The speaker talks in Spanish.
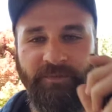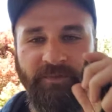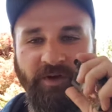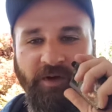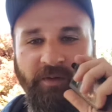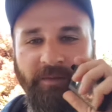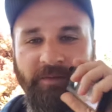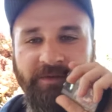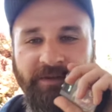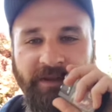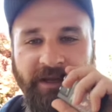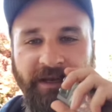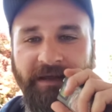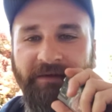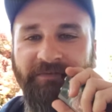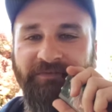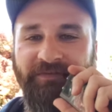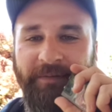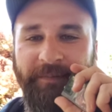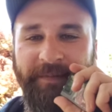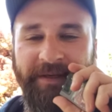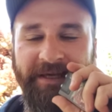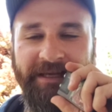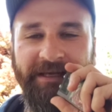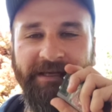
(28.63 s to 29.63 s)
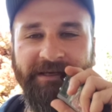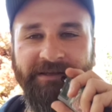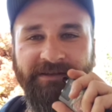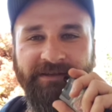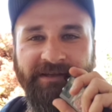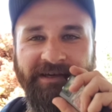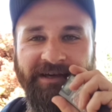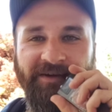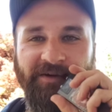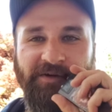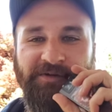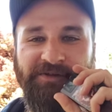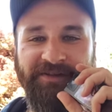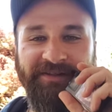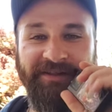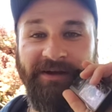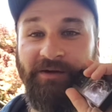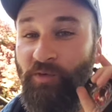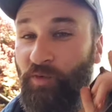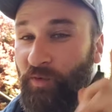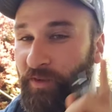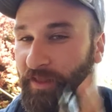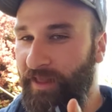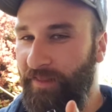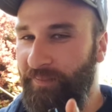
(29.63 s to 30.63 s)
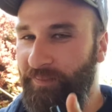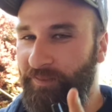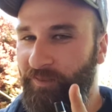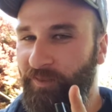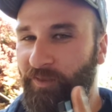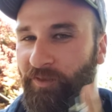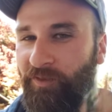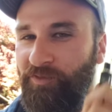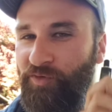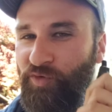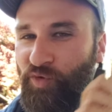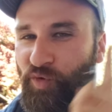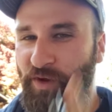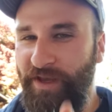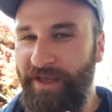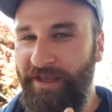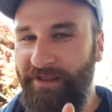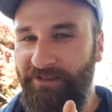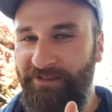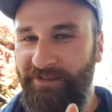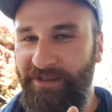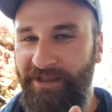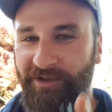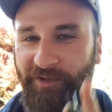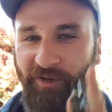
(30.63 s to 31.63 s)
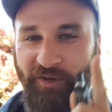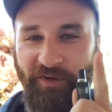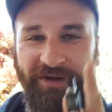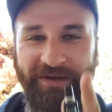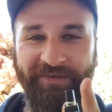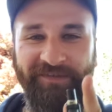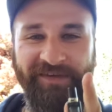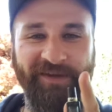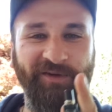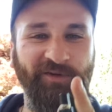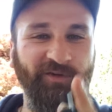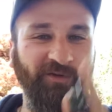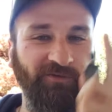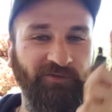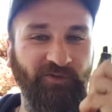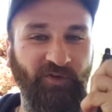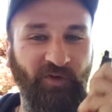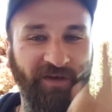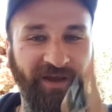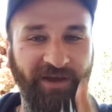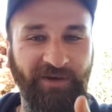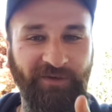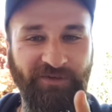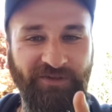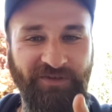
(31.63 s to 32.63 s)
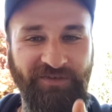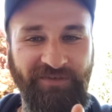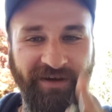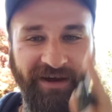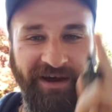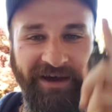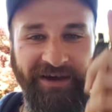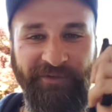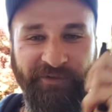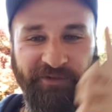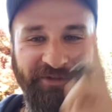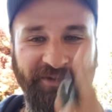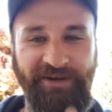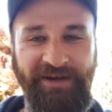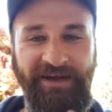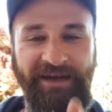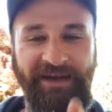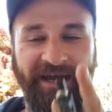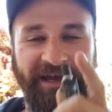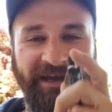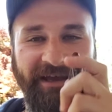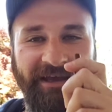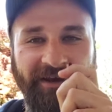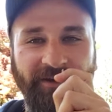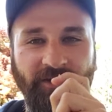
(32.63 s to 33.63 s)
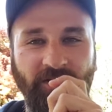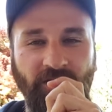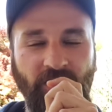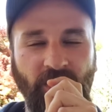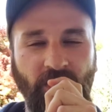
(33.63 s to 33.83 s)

cómo están las familias, chicos, se están cuidando, cuídense del coronavirus, todavía no se va, no se relajen.